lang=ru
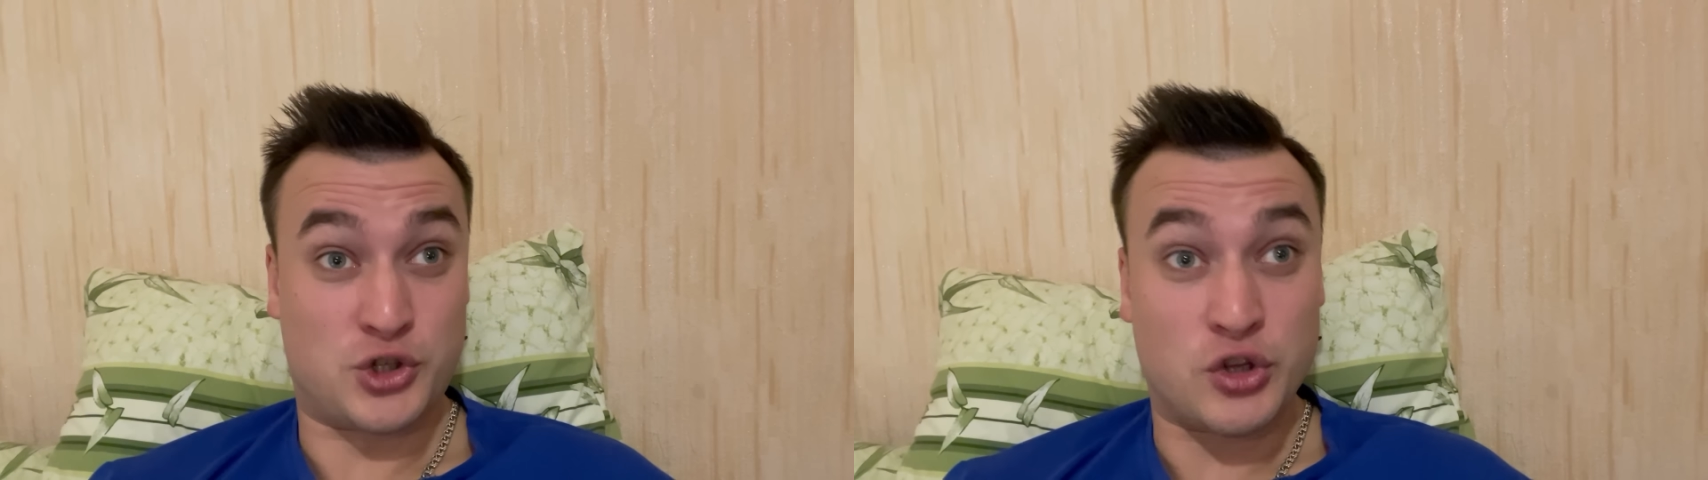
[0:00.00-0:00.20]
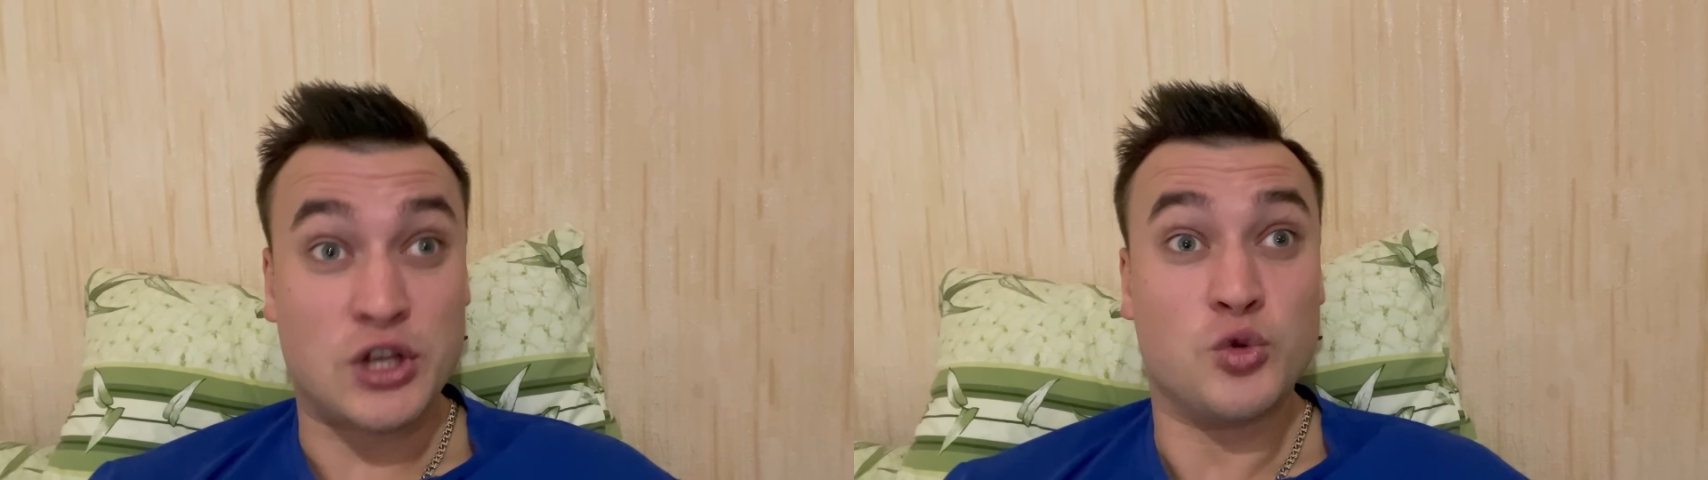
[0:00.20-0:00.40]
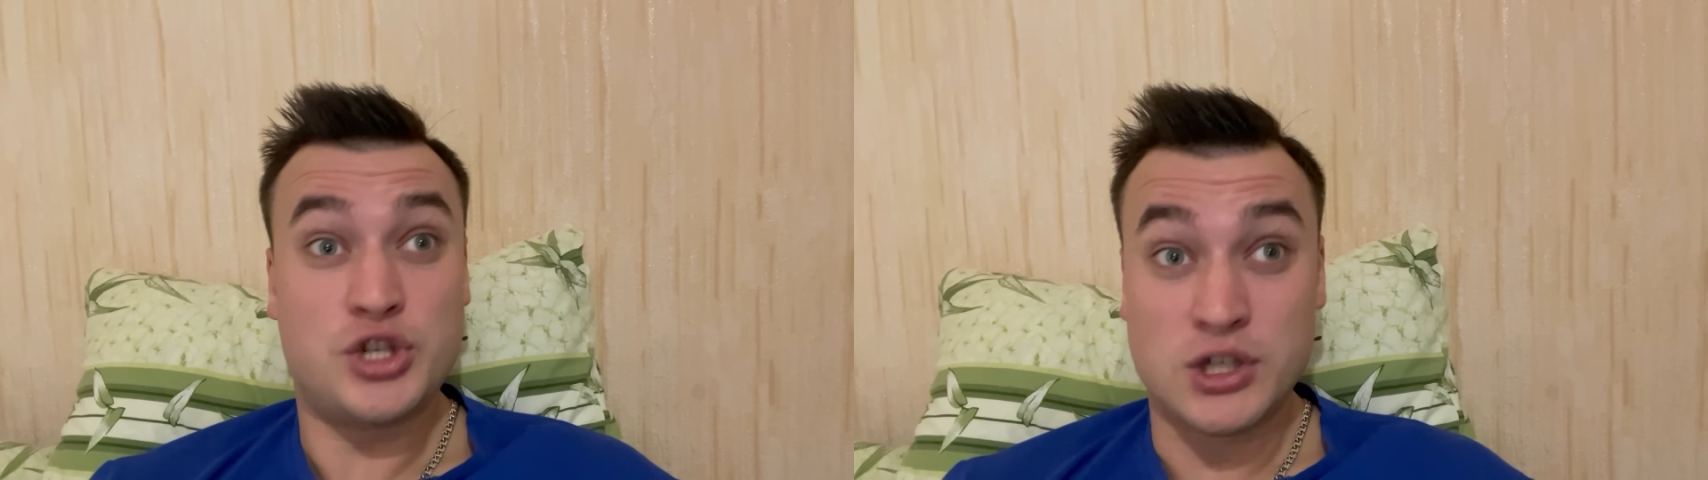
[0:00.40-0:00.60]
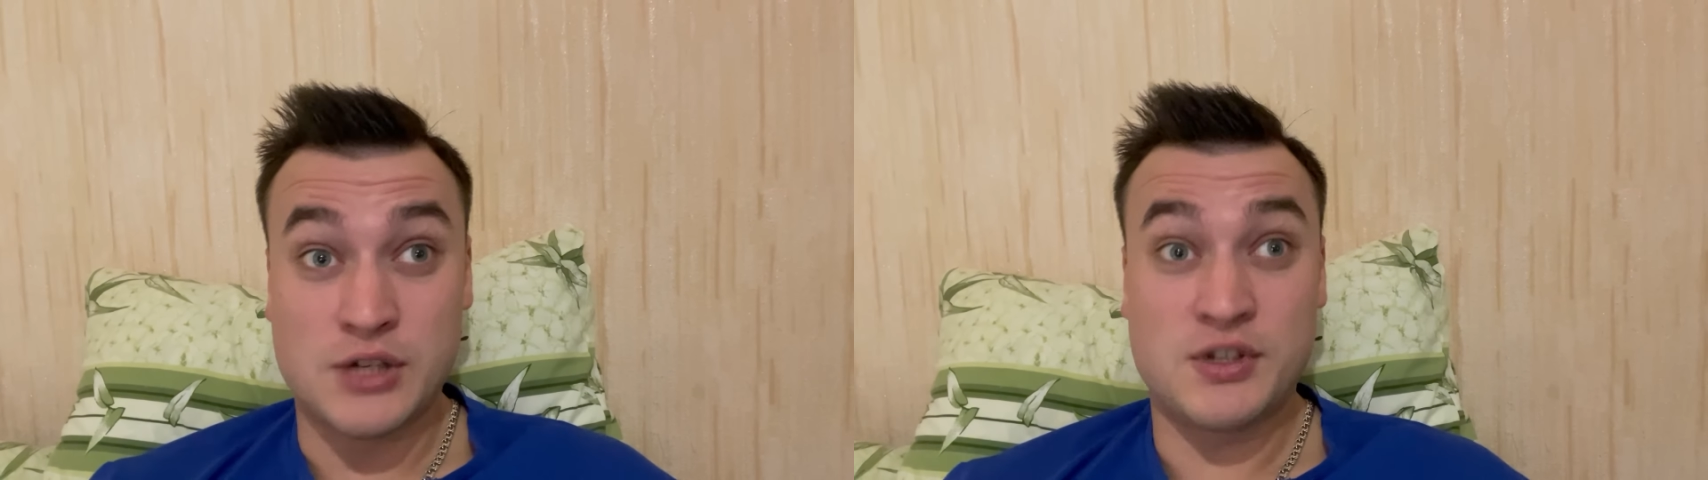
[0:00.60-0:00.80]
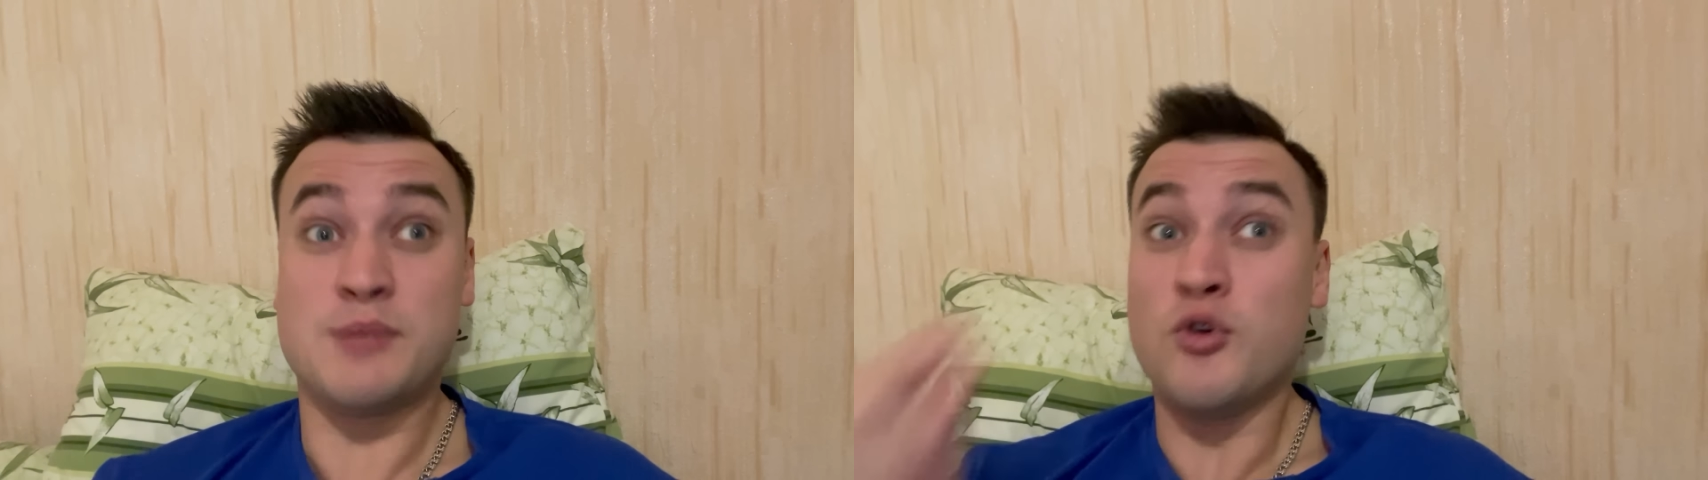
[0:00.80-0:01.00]
что ты
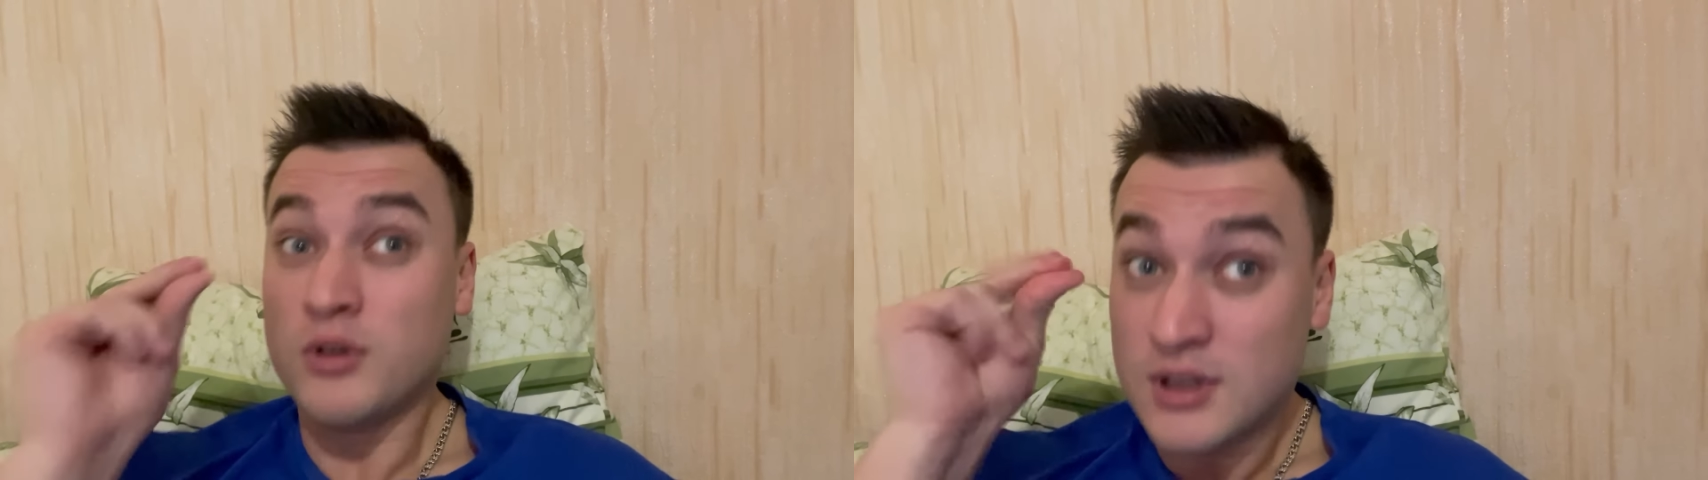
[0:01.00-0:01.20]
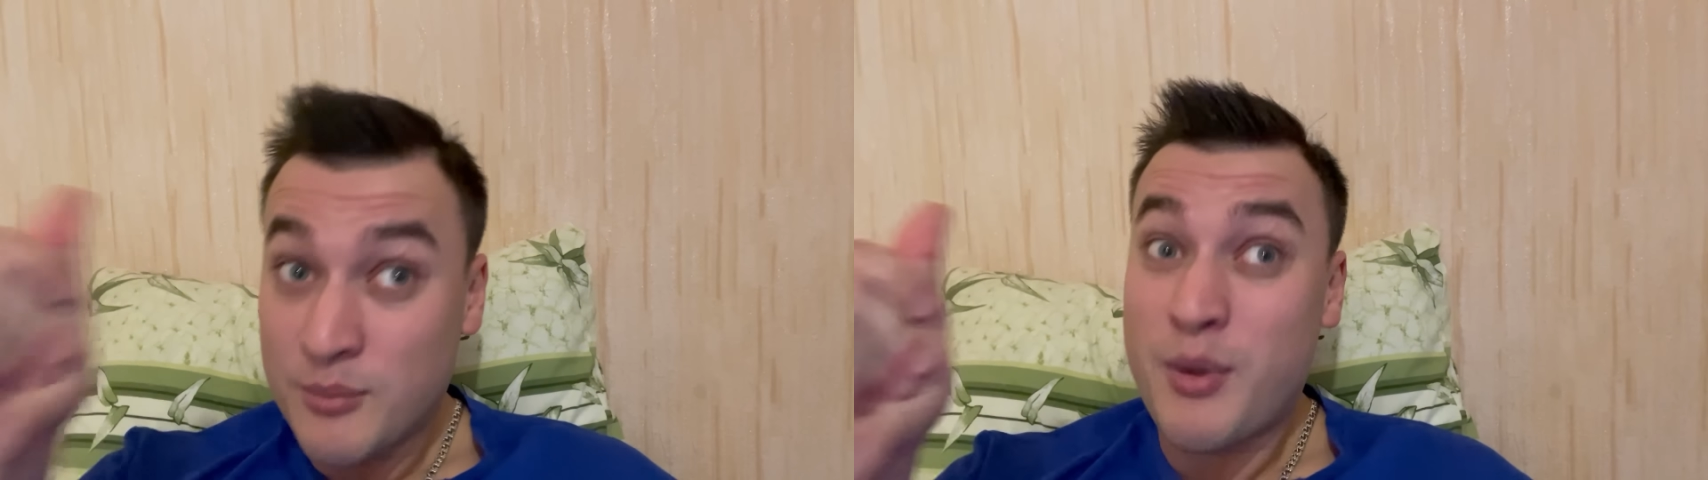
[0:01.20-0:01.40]
научился всему,